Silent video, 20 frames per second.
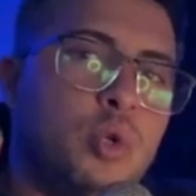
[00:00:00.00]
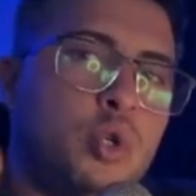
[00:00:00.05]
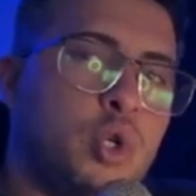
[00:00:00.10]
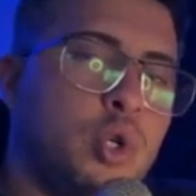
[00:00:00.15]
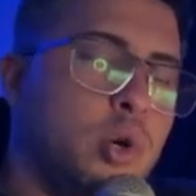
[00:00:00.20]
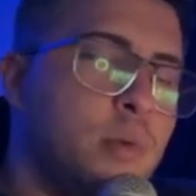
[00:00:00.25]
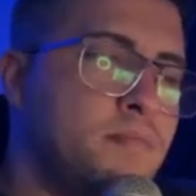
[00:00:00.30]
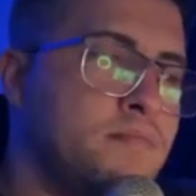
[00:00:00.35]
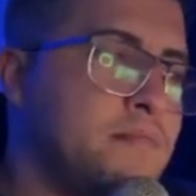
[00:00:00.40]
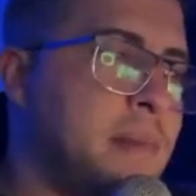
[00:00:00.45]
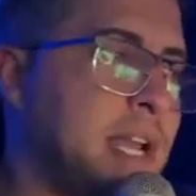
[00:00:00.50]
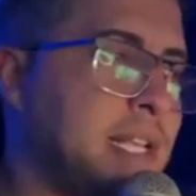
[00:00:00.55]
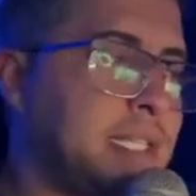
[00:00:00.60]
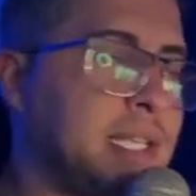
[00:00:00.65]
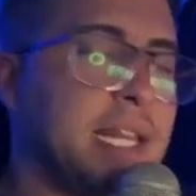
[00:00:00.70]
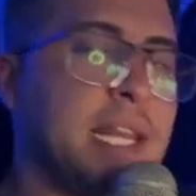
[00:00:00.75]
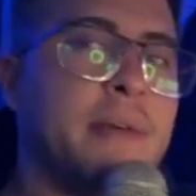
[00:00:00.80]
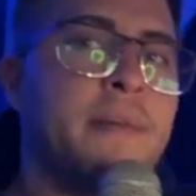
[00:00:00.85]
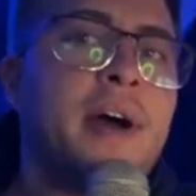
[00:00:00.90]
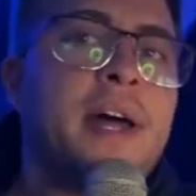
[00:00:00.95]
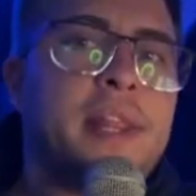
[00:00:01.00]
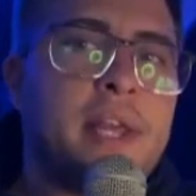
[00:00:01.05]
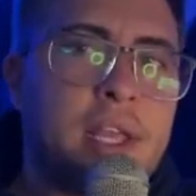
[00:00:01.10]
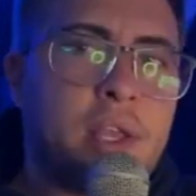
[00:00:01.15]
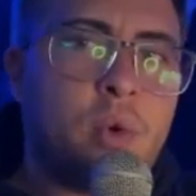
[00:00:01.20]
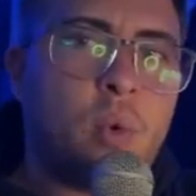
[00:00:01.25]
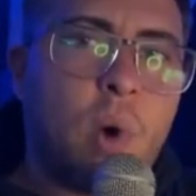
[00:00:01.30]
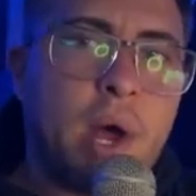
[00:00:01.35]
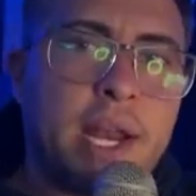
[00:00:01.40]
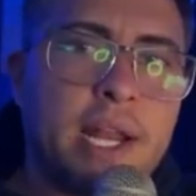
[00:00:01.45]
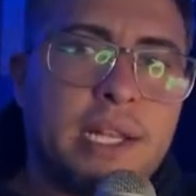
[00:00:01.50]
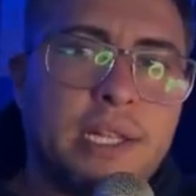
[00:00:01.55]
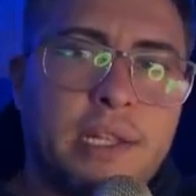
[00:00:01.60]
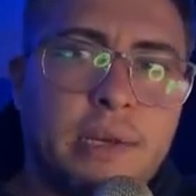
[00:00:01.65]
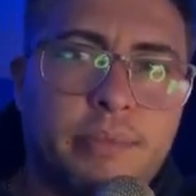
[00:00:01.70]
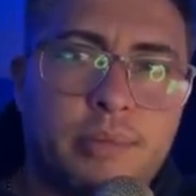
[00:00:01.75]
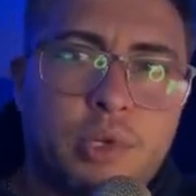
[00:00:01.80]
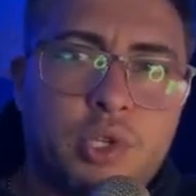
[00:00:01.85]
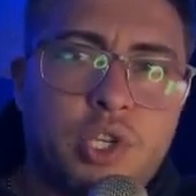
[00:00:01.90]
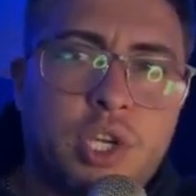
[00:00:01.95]
más elevada al
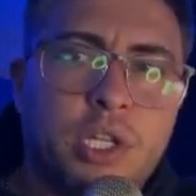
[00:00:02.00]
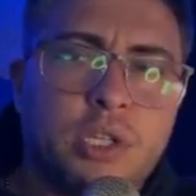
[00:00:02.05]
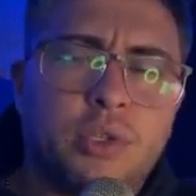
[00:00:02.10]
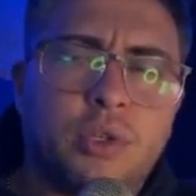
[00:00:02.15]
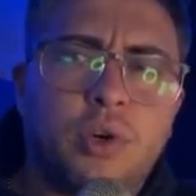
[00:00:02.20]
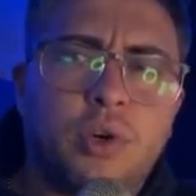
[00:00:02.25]
40%.